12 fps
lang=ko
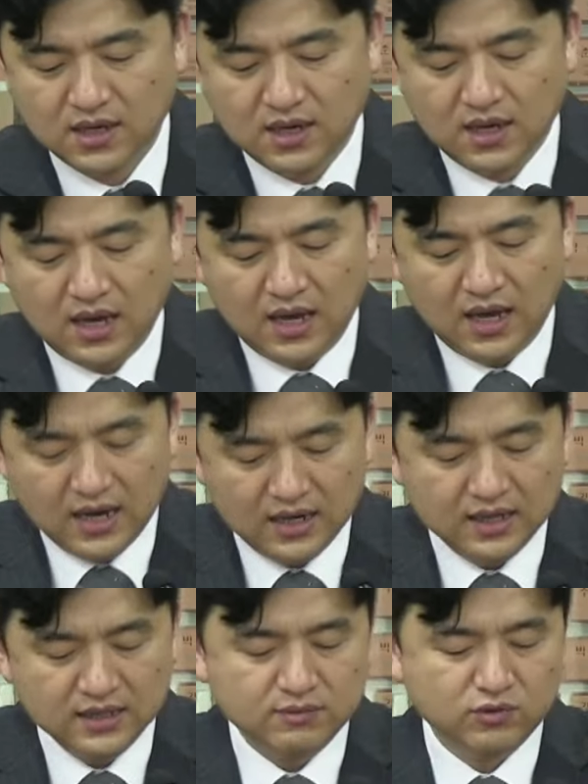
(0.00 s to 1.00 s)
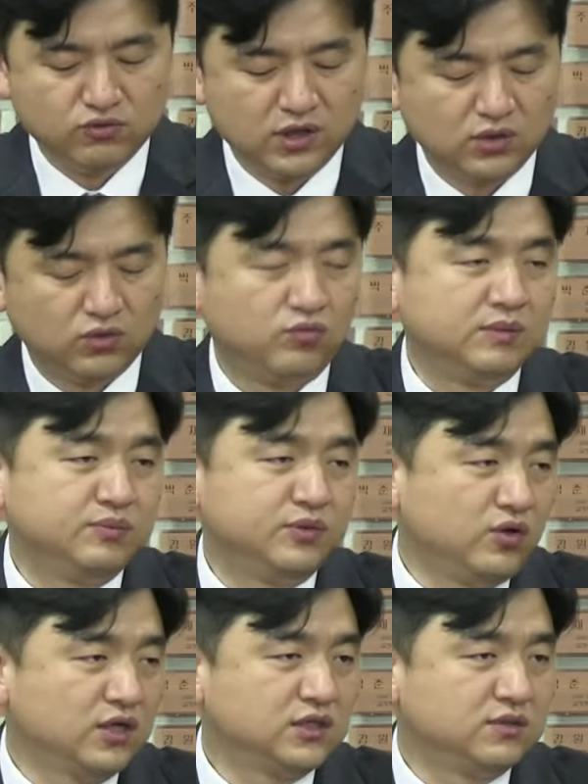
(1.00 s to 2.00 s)
하나님이 우리의 도움이
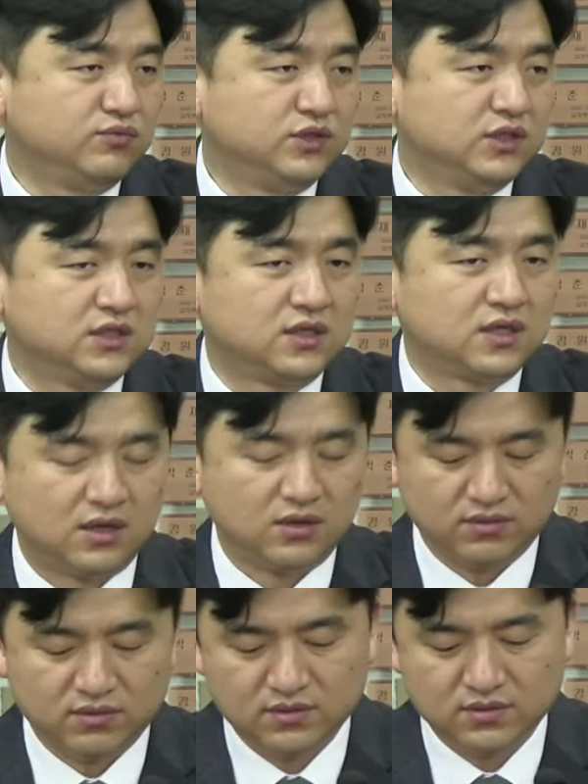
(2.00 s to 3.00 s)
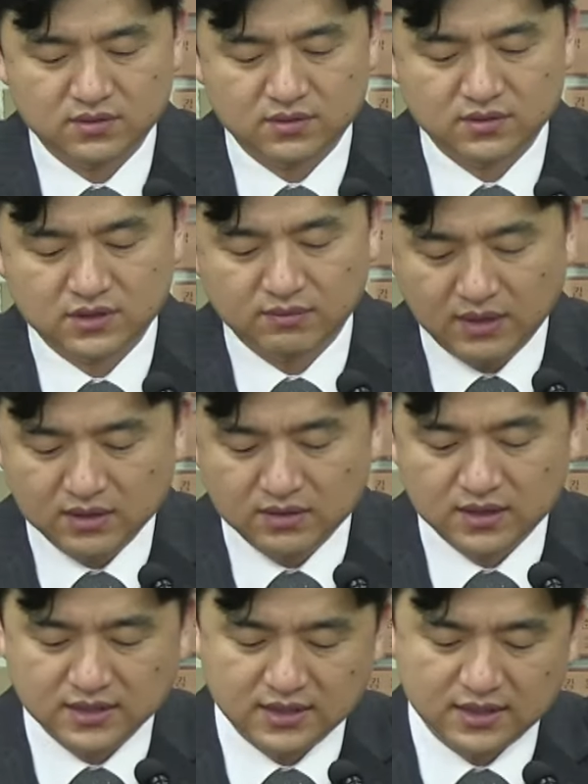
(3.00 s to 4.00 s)
필요하신 분이실까요? 정말 그렇게
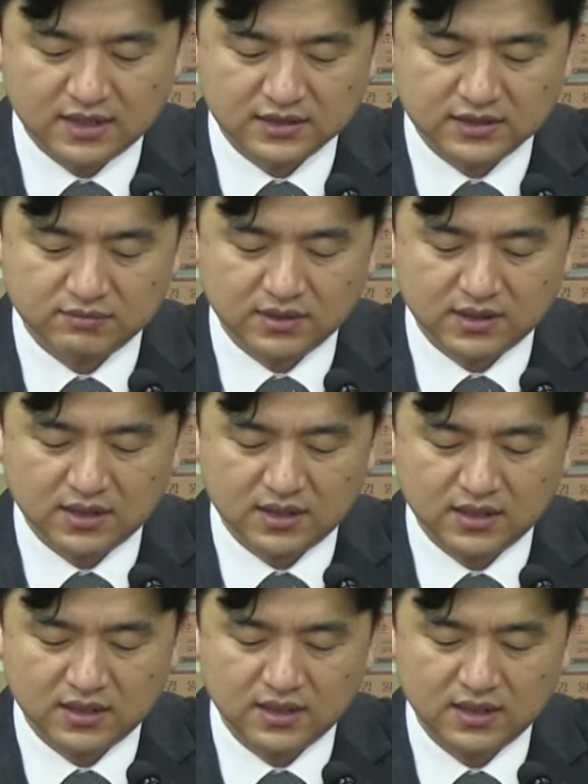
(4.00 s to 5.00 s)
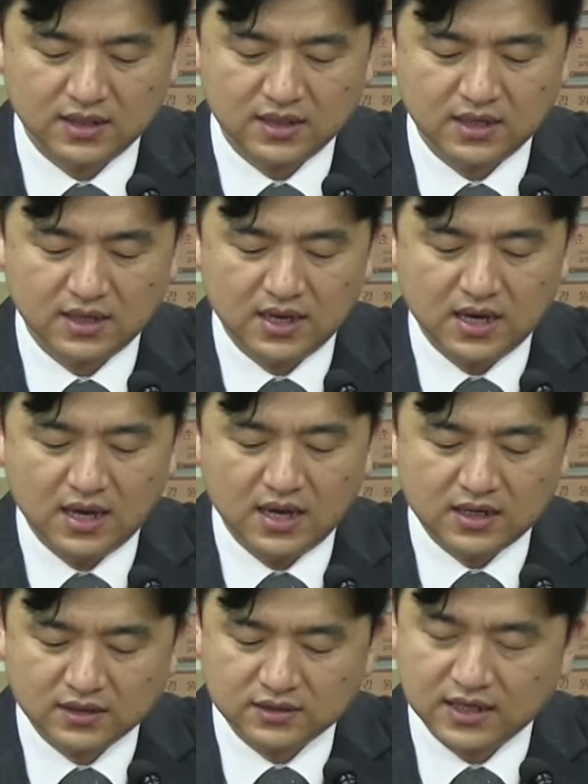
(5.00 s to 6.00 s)
생각하십니까?
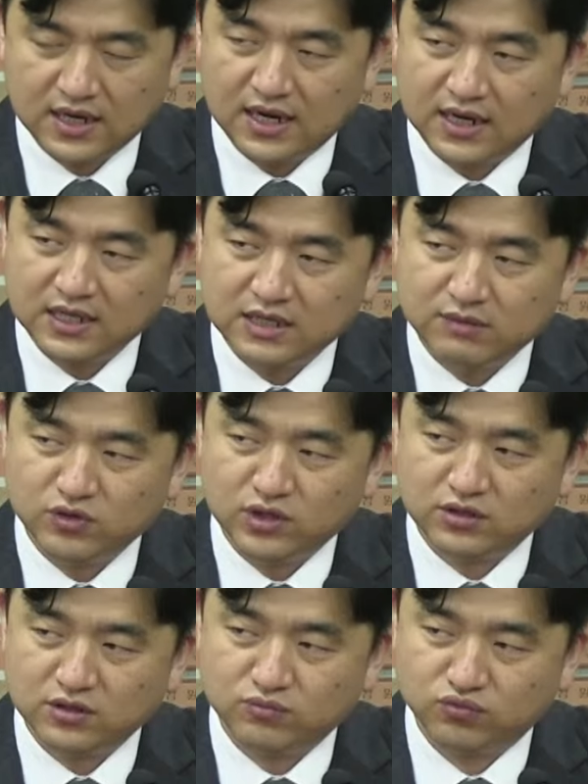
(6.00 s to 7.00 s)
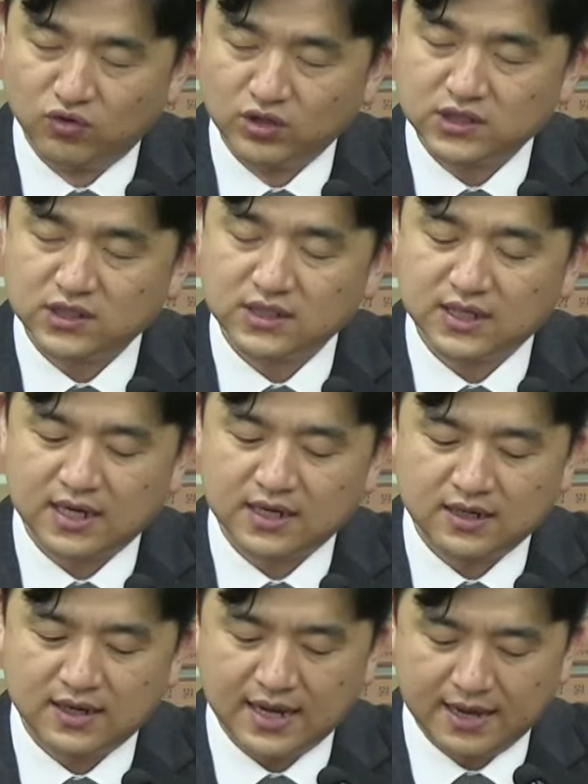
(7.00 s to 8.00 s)
그래서 내가 하나님을 위해서 무엇인가를
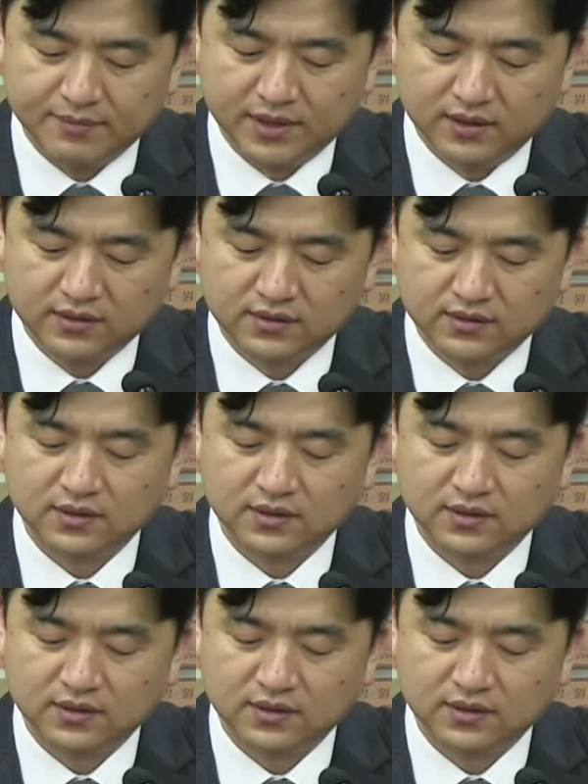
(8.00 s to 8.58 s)
하면